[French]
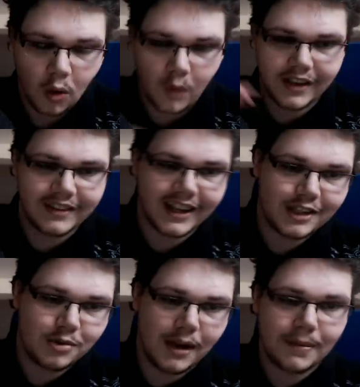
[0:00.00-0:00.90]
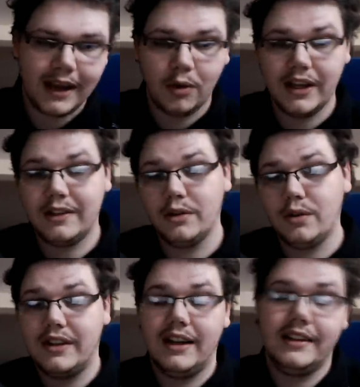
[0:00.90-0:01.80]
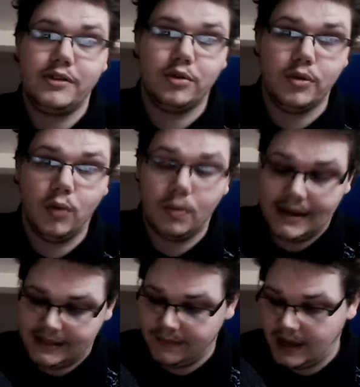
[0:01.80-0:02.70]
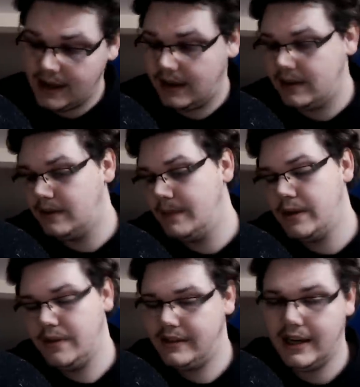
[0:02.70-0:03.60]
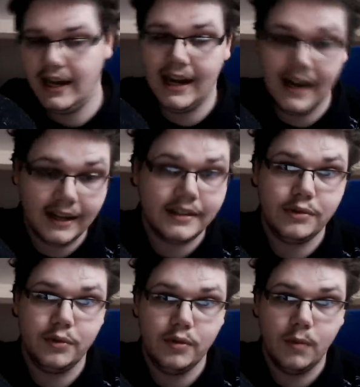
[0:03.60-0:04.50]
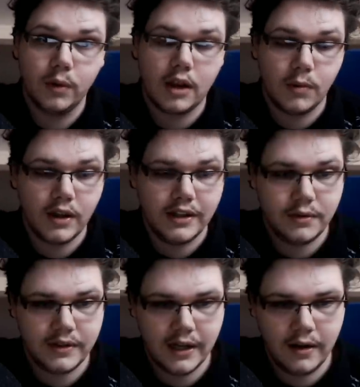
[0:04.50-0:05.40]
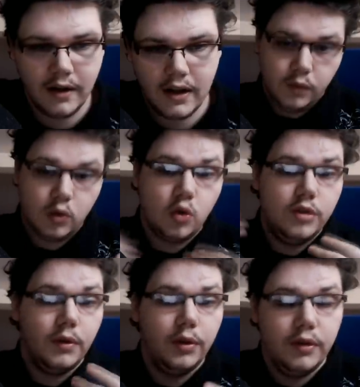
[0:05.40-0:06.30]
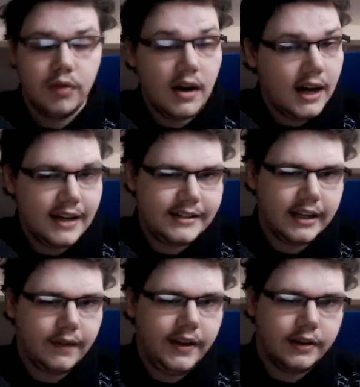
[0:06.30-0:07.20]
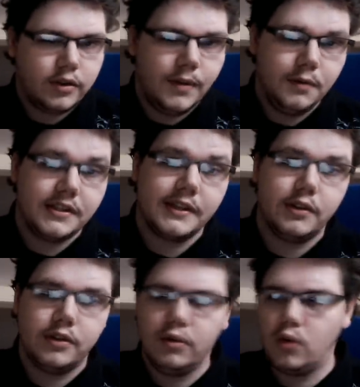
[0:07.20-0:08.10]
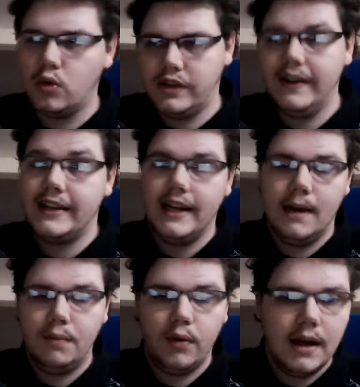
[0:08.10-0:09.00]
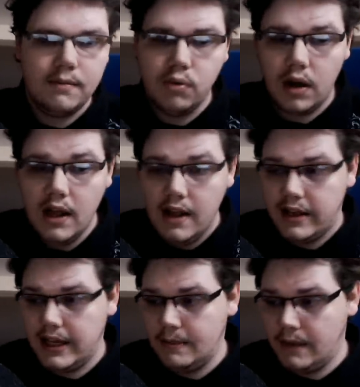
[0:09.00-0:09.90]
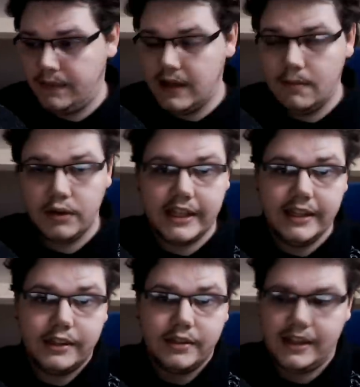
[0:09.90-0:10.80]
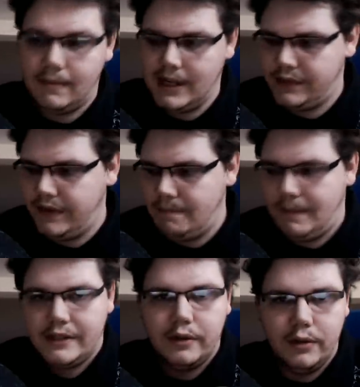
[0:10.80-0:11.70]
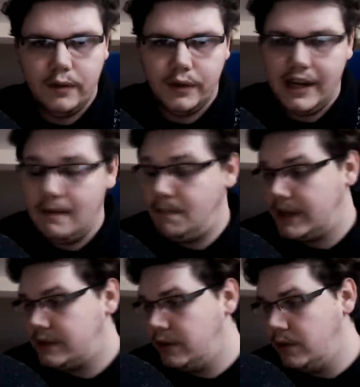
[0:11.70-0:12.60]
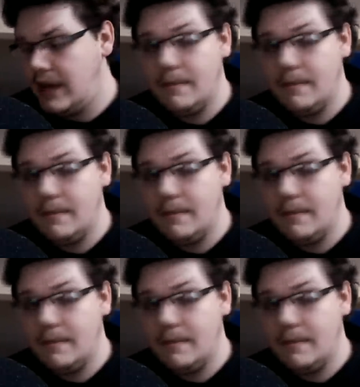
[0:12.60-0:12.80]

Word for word: On reviendra dessus après. En attendant, t'as l'un des yeux du monde, bah c'est vrai, hein. Bayonetta a l'un des yeux du monde, comme on l'a dit tout à l'heure. Donc on lui demande de voir, hein. Elle s'est réveillée d'un sommeil de 500 ans, donc on sait vrai qu'elle est un peu à la bourre. Et bah finalement, sa naissance est un blasphème, personne ne veut d'elle, personne ne